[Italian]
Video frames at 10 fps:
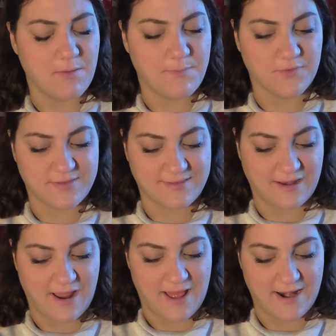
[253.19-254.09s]
un po'
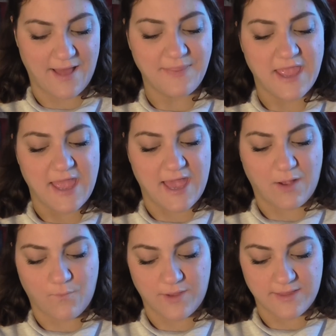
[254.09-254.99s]
strana
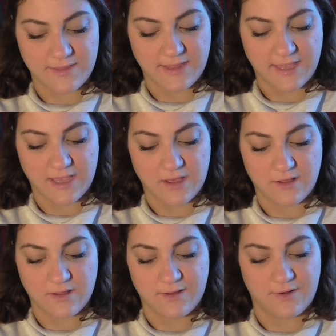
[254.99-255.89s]
e quindi
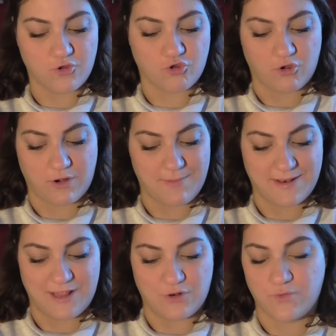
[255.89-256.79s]
eh, lo sto
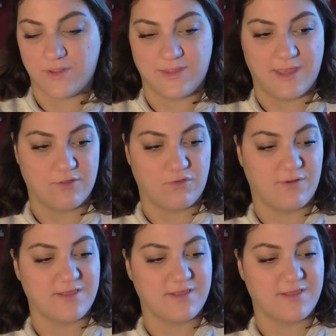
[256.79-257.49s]
rimandando indietro,